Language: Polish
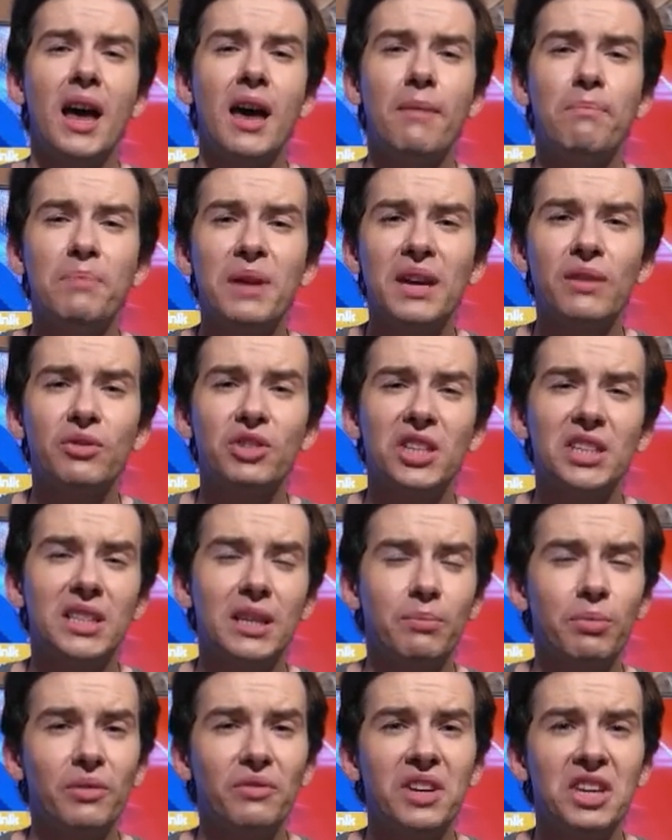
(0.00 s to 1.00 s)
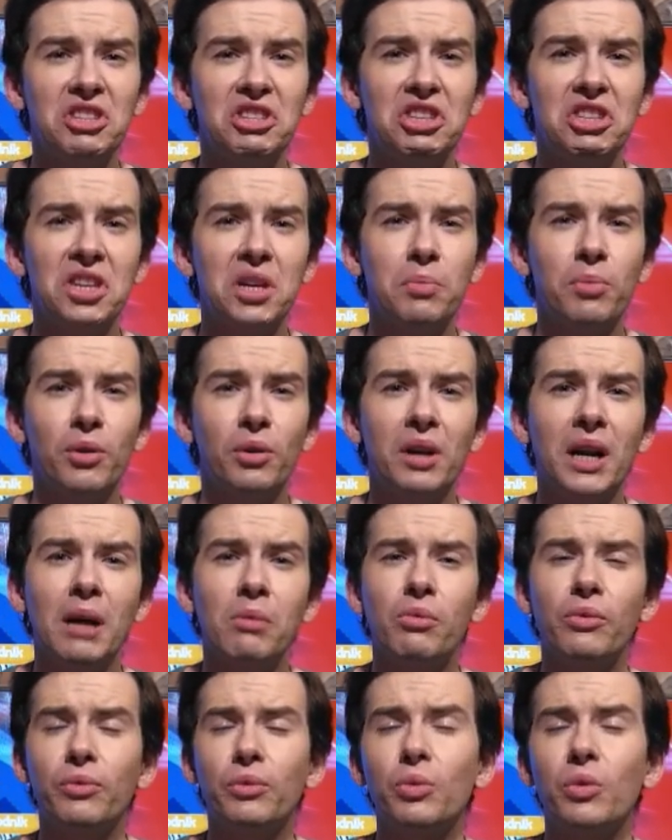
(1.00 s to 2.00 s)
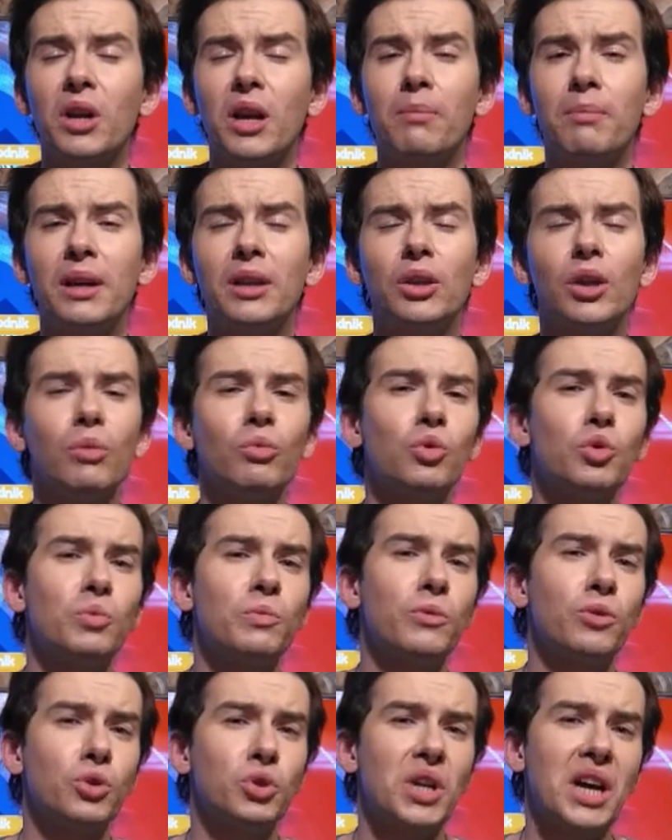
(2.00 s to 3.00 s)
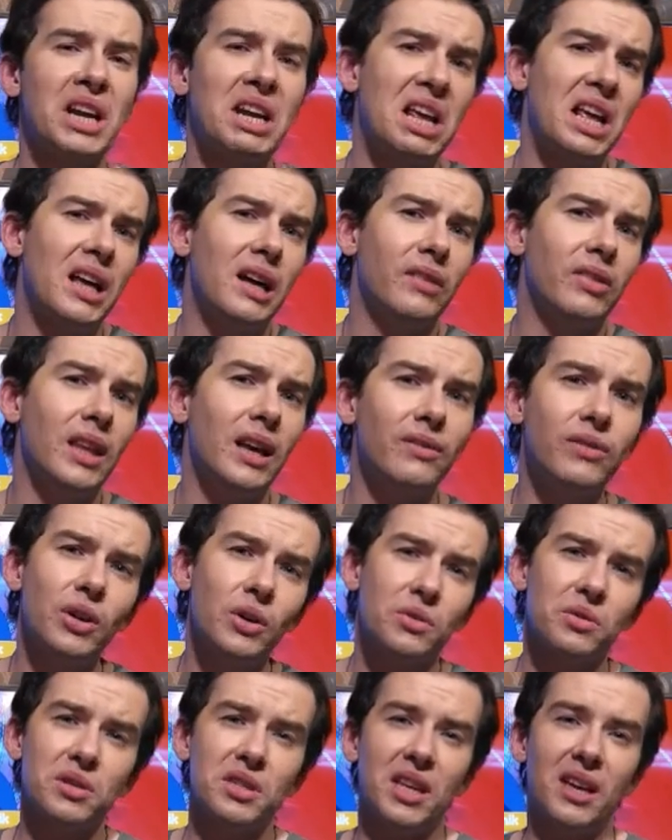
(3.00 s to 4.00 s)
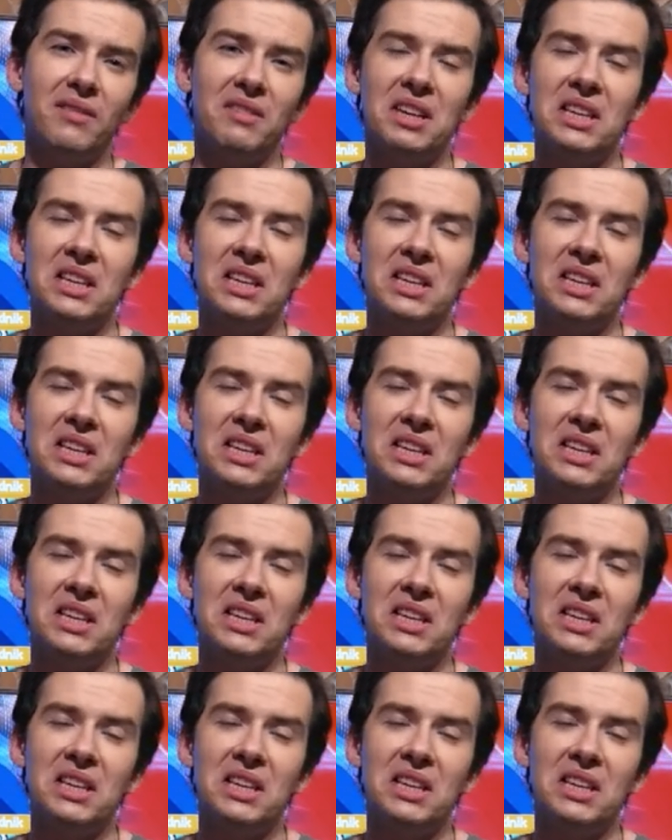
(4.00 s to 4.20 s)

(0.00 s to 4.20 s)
e, pierwsze zapowiedzi tych programów, które będą już puszczane na wiosnę,